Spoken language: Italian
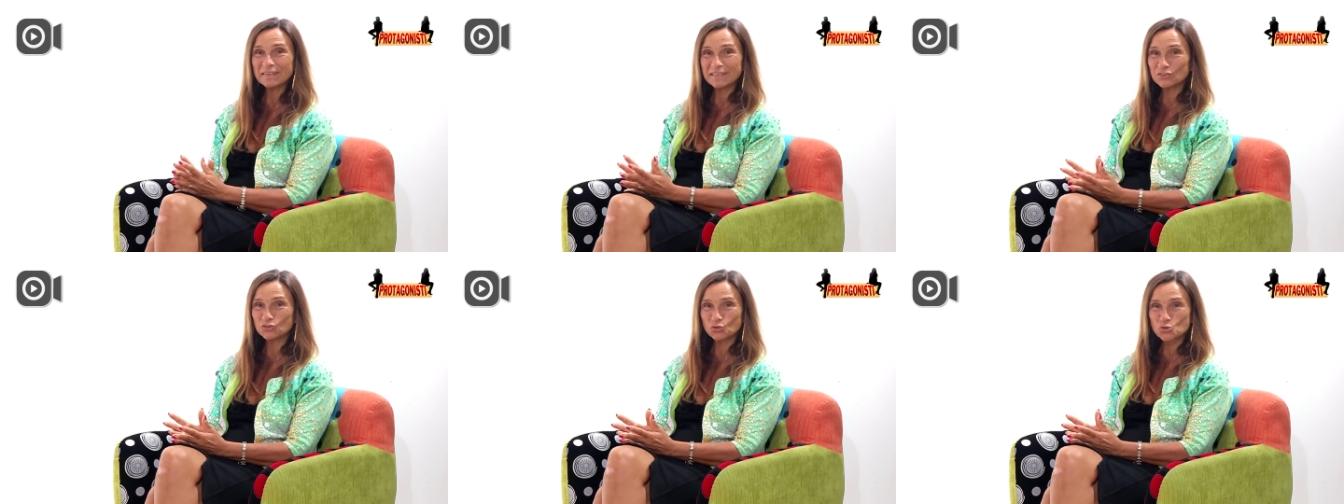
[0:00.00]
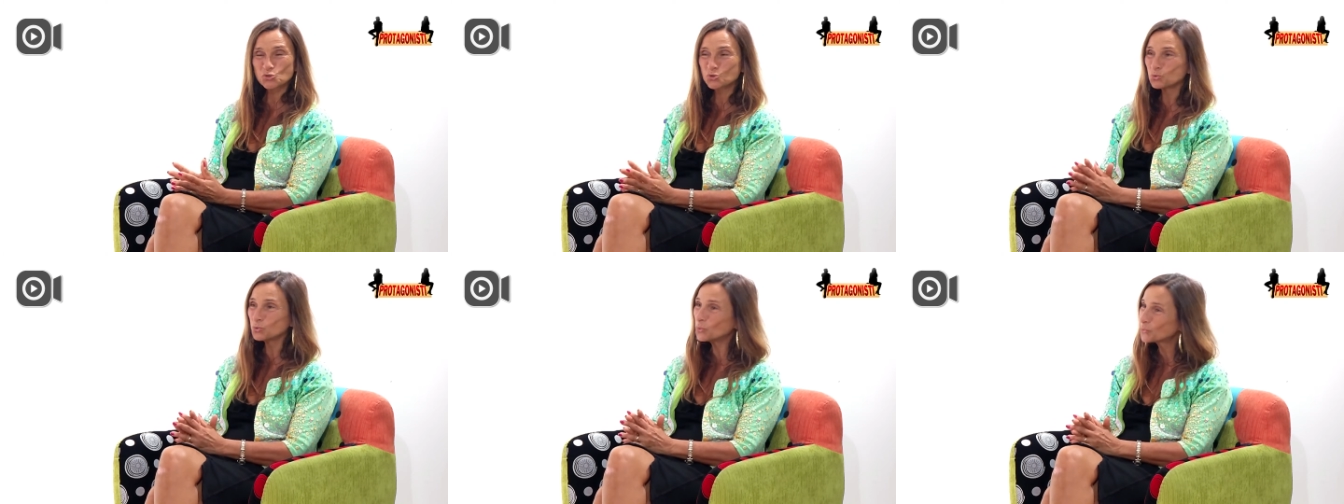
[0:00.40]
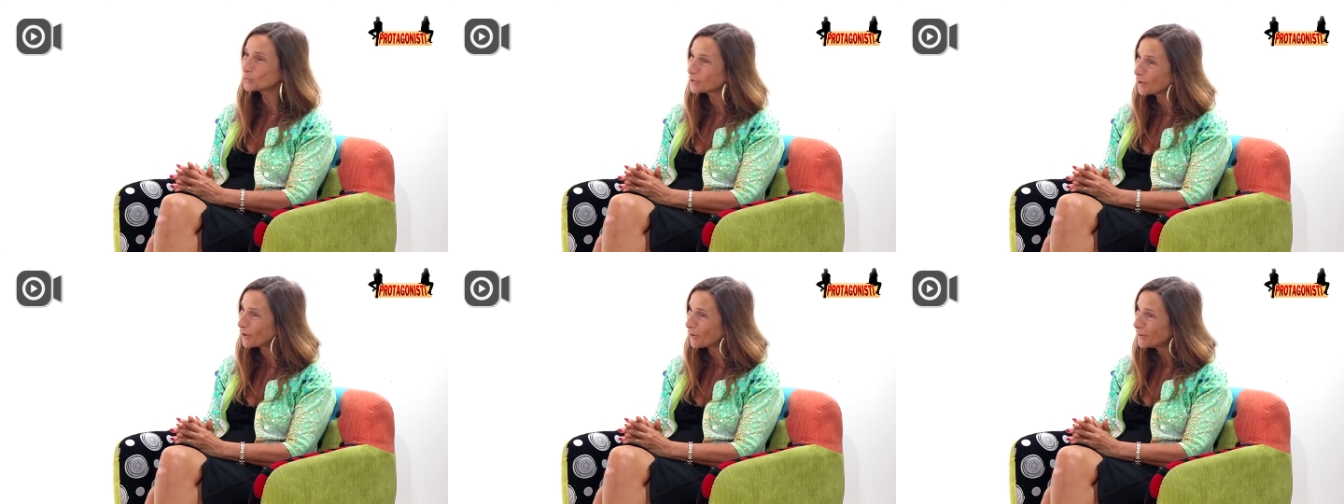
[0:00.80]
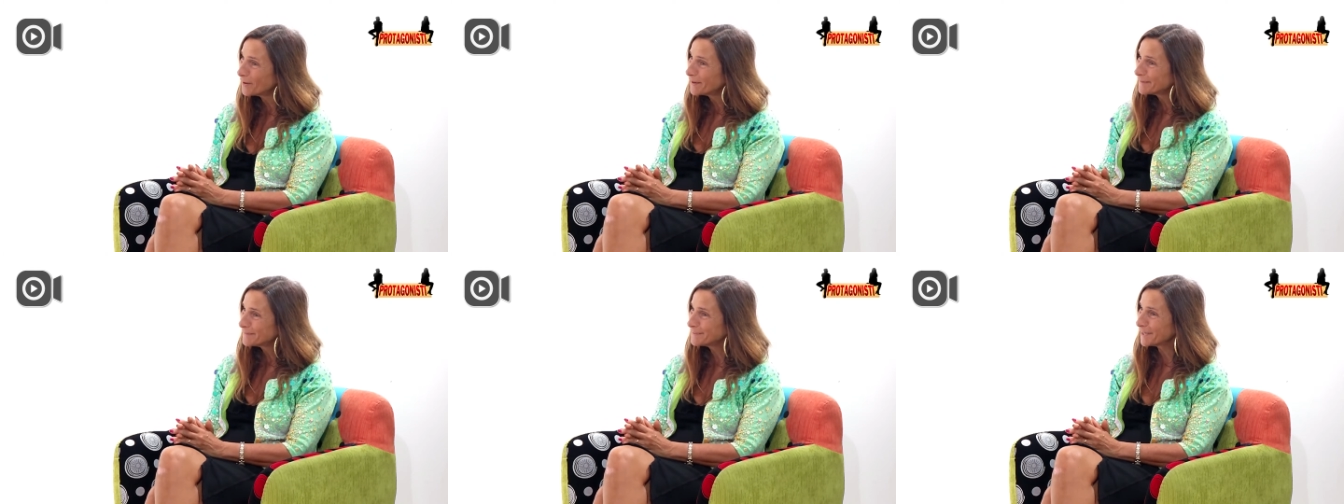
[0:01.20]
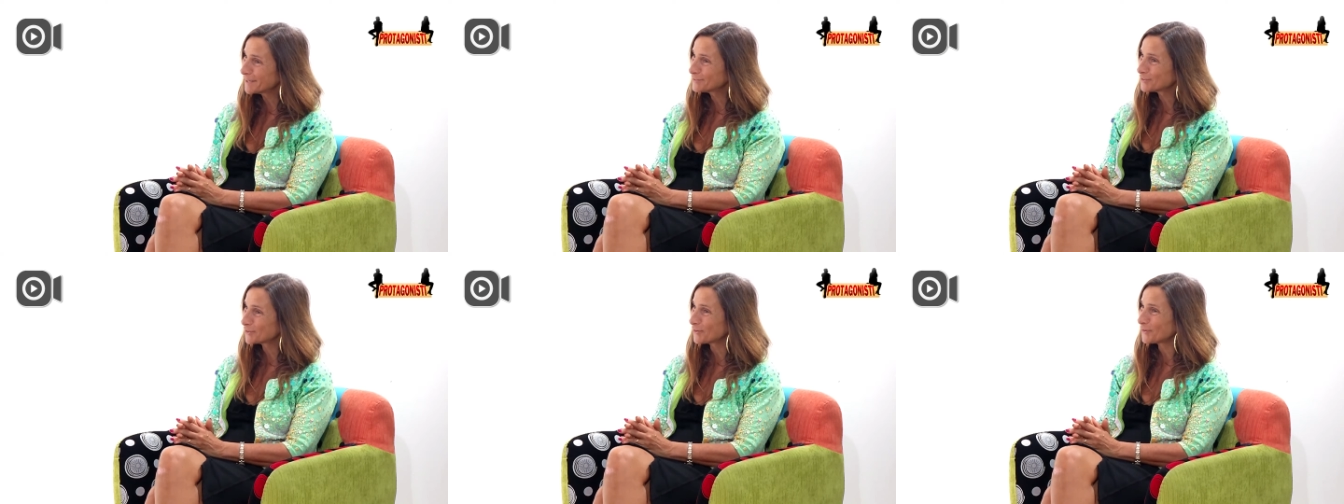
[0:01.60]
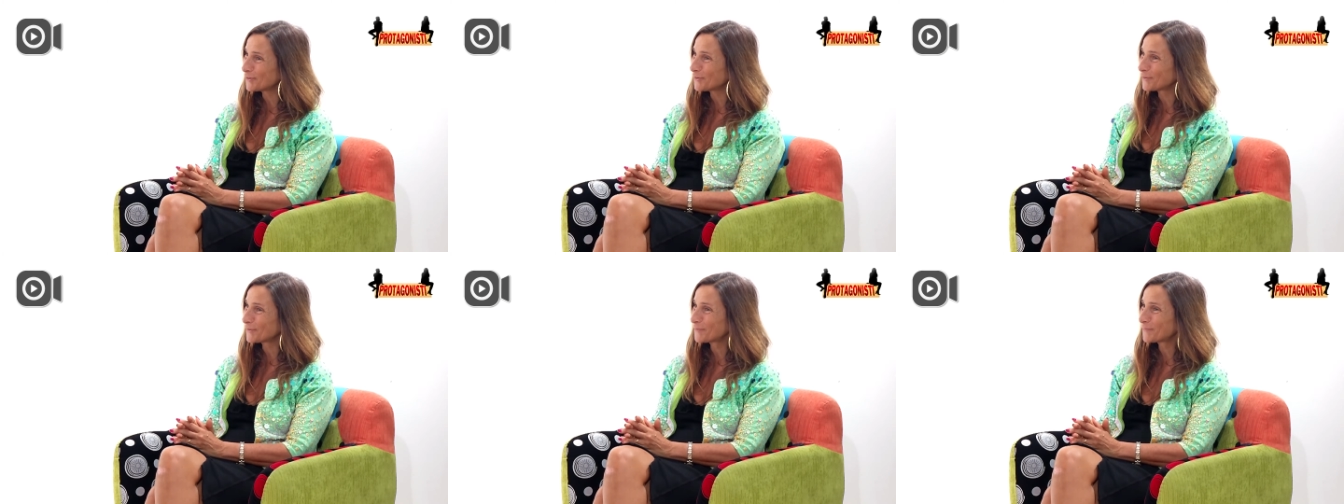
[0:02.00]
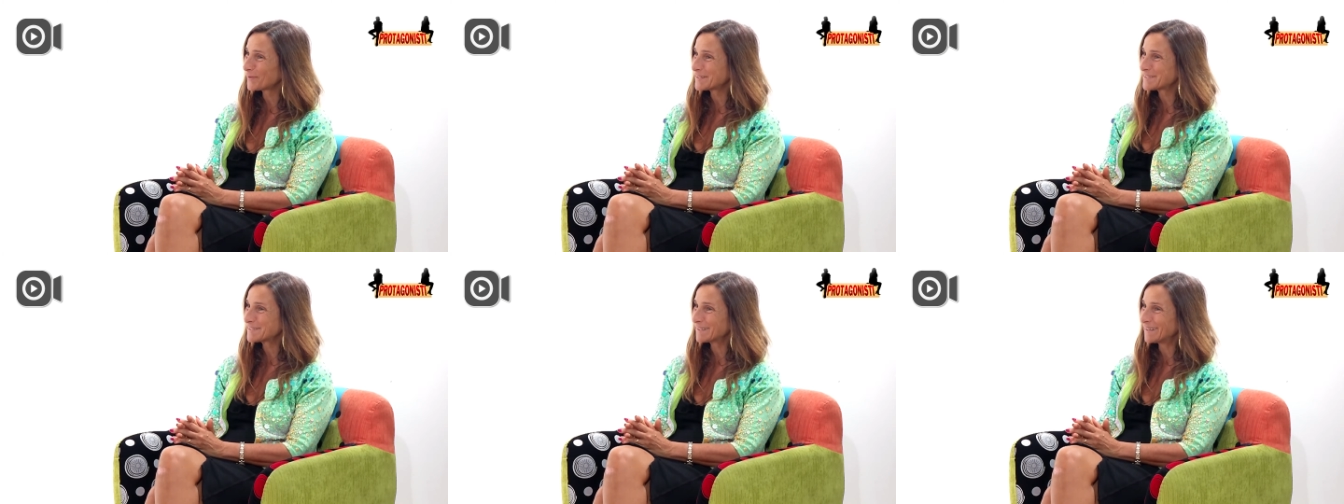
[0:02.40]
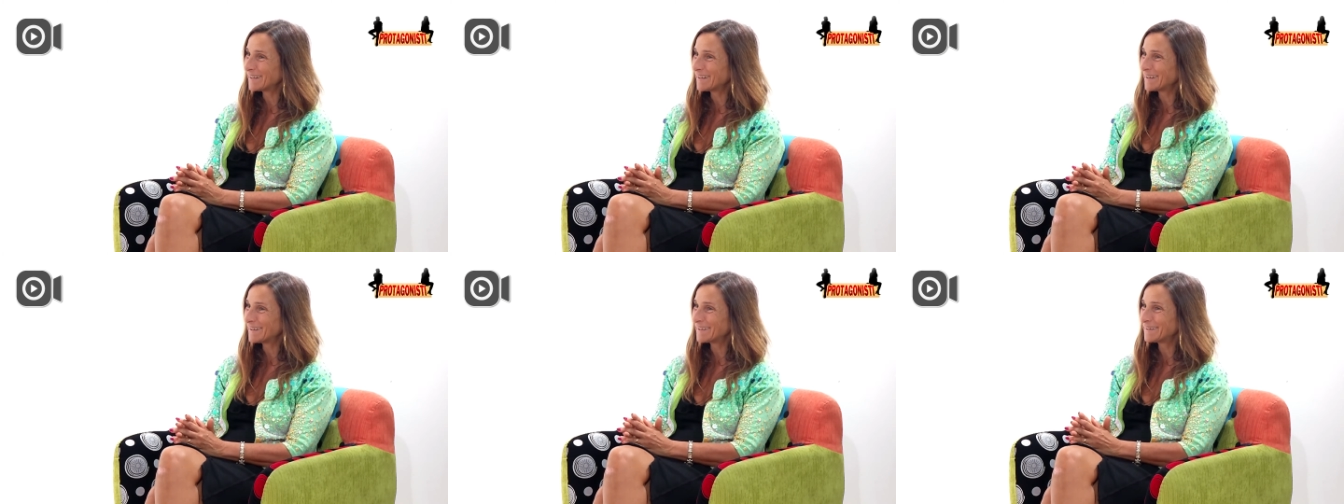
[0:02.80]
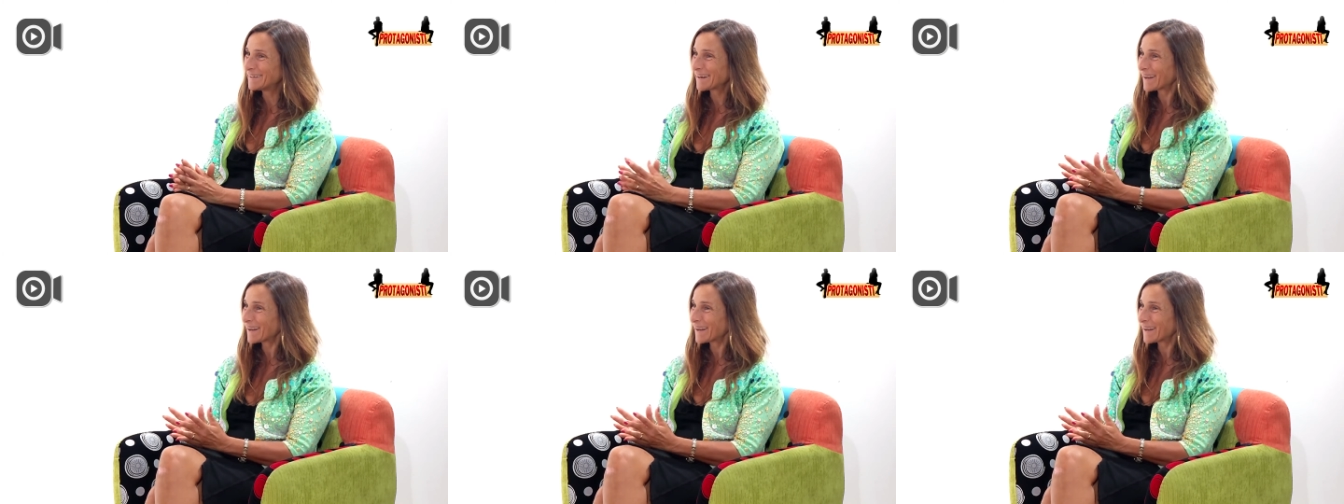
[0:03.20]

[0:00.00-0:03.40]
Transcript: tanto studio dietro questa